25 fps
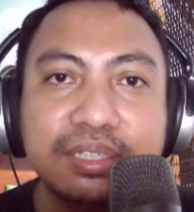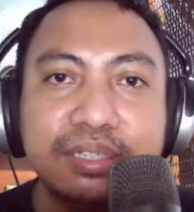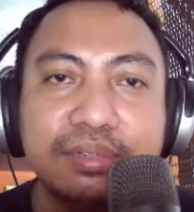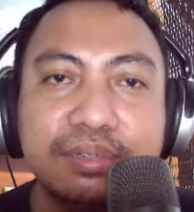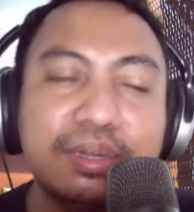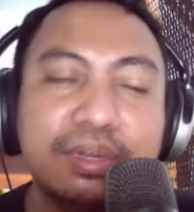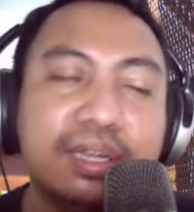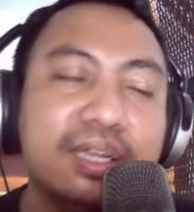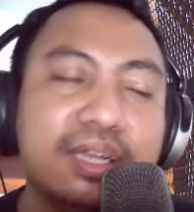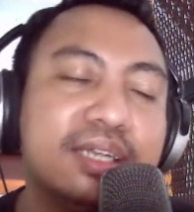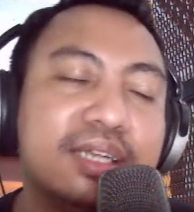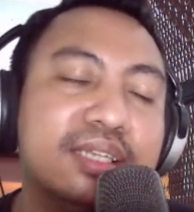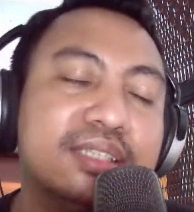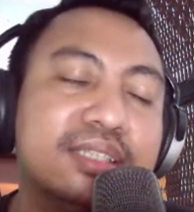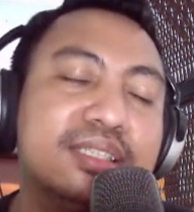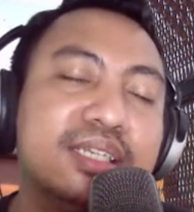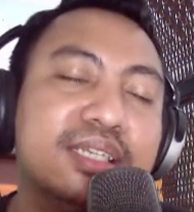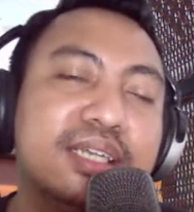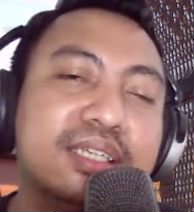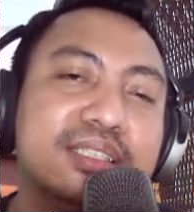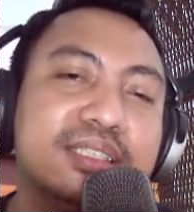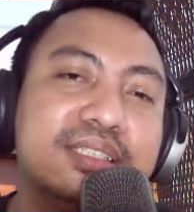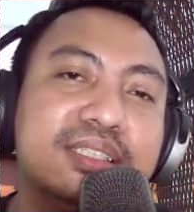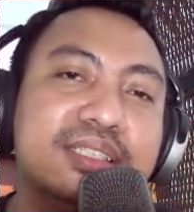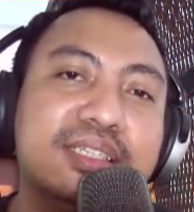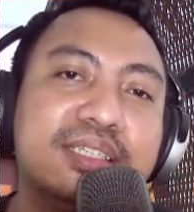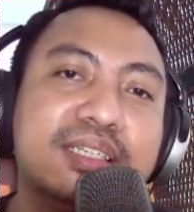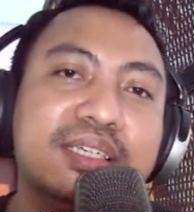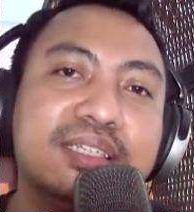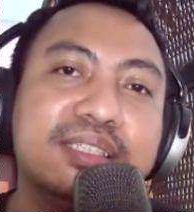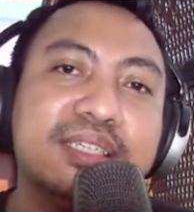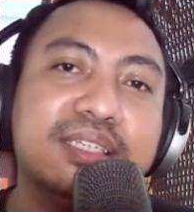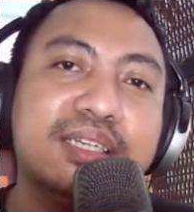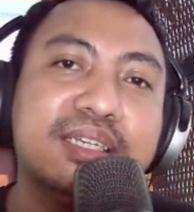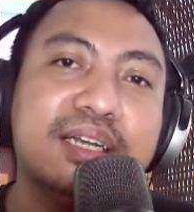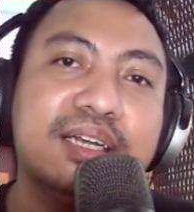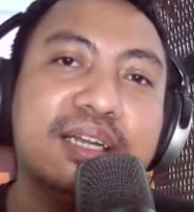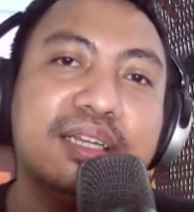wah sia-sia
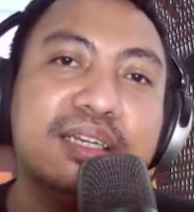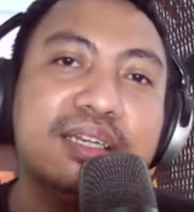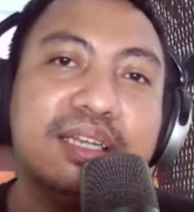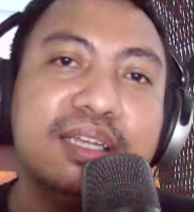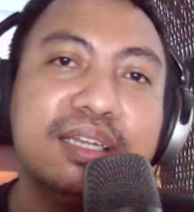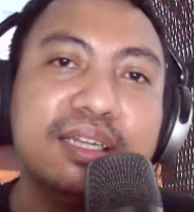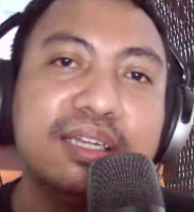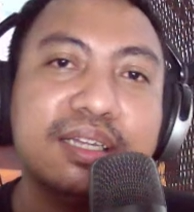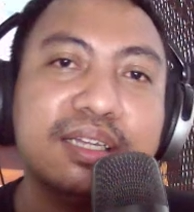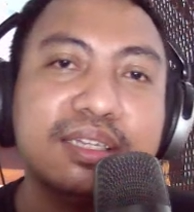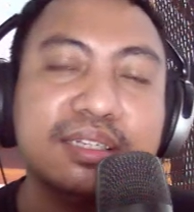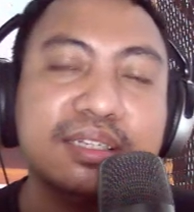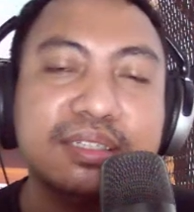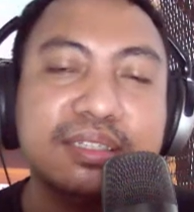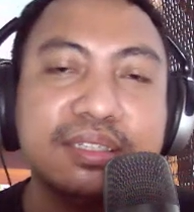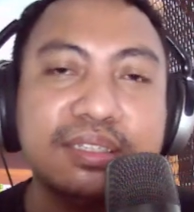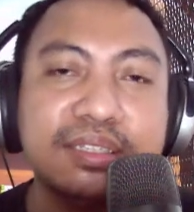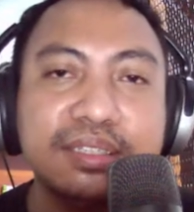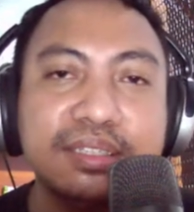channel Anda akan